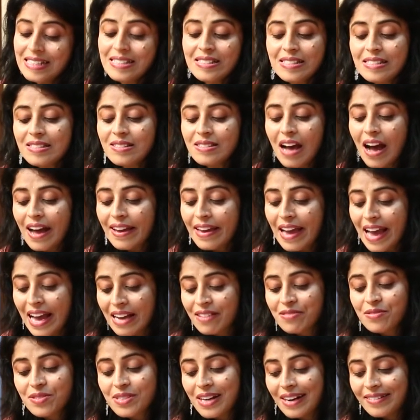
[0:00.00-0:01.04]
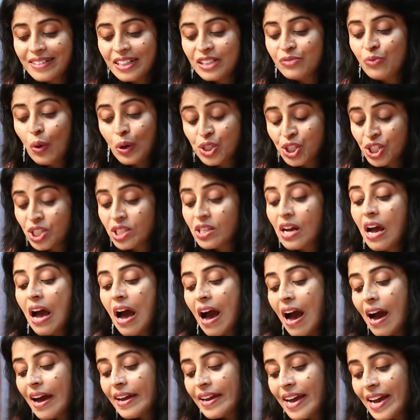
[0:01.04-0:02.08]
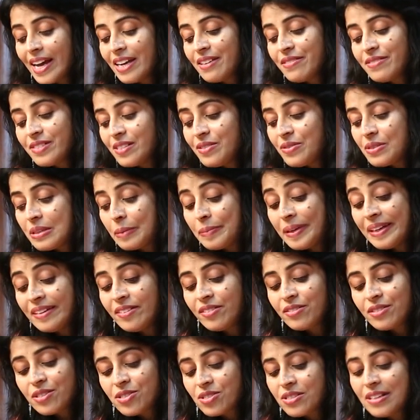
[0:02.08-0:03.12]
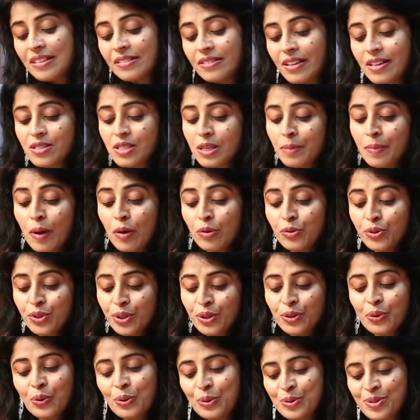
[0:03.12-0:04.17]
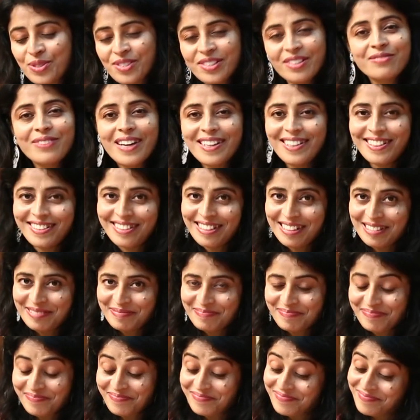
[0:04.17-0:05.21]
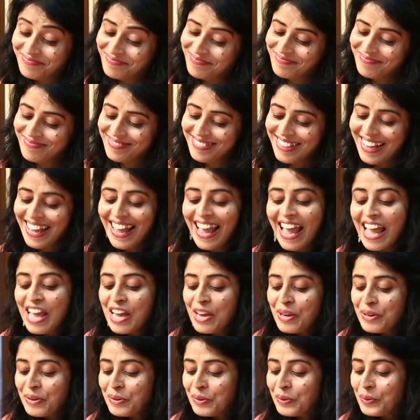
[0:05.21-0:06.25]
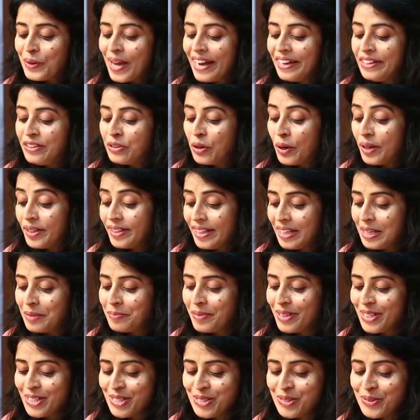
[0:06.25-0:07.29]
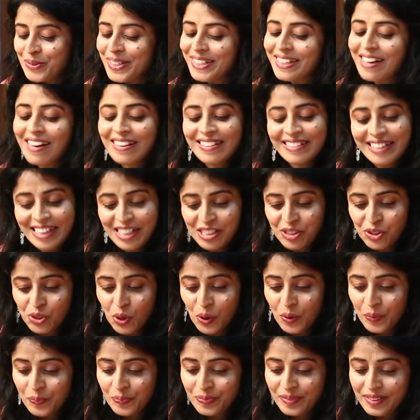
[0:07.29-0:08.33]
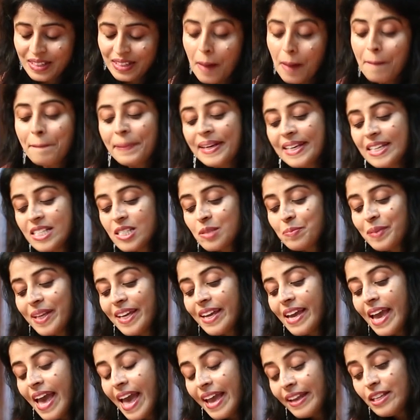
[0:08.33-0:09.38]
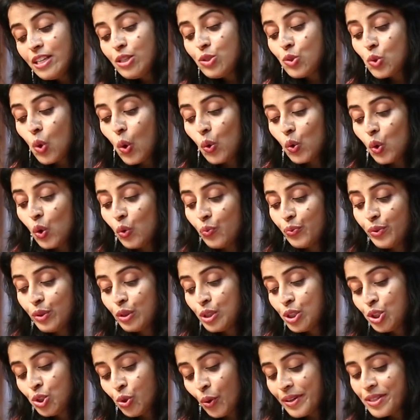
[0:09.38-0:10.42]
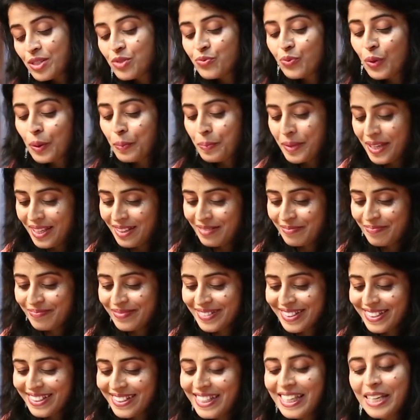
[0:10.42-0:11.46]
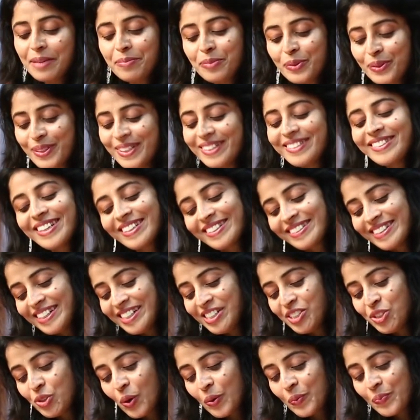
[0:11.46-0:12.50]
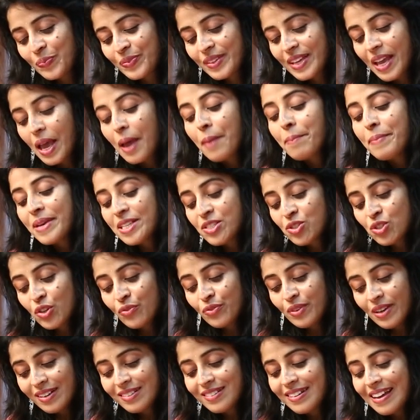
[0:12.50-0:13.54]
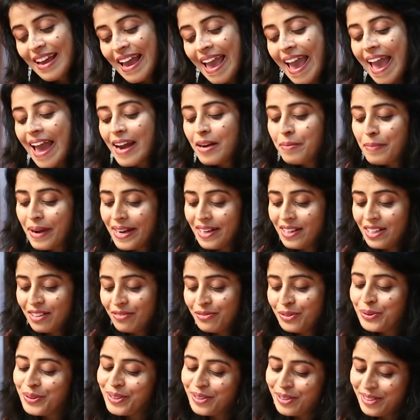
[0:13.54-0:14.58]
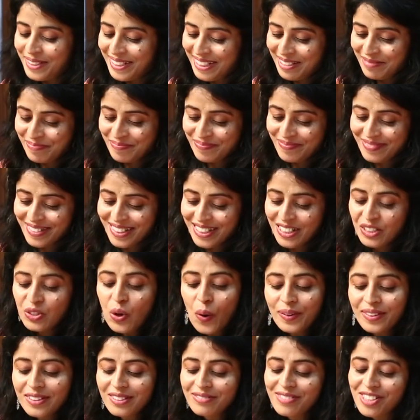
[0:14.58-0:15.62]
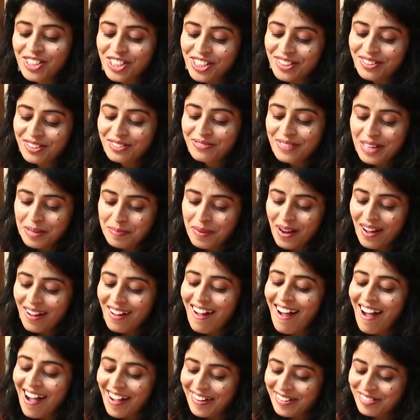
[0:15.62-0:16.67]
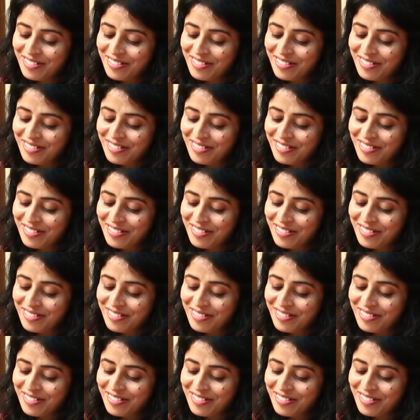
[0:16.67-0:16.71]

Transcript: since I have started watching, I have seen some interesting things about your hosting, Vanita. You and your team is doing a great job. Please play any song of your choice for me. Keep doing the great job. Best of luck and my love to your team. डॉक्टर विजेंद्र वर्मा आ